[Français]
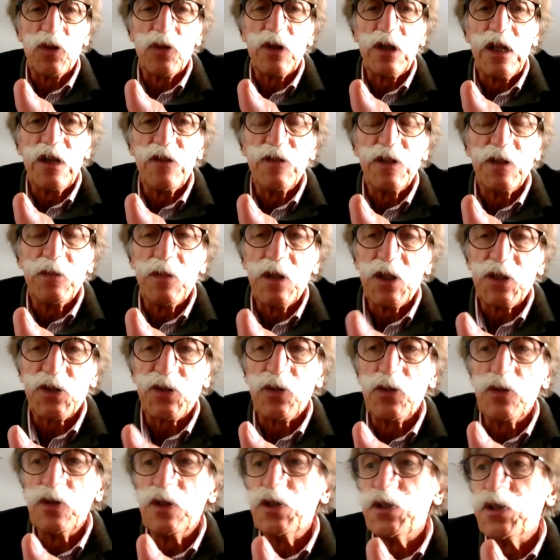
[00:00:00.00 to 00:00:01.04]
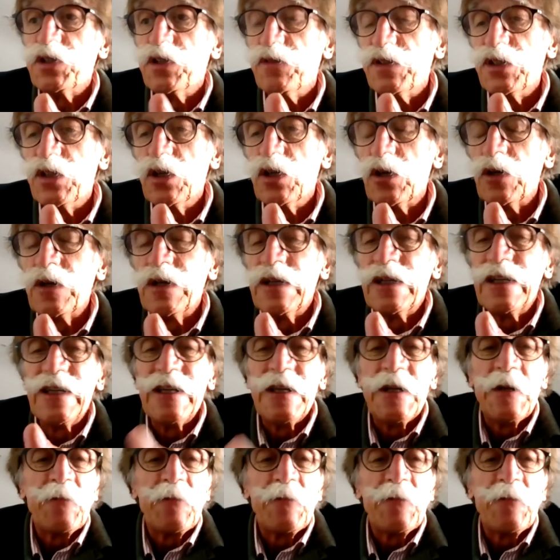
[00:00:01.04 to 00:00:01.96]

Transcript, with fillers: au long de la vie, parce qu'il est évident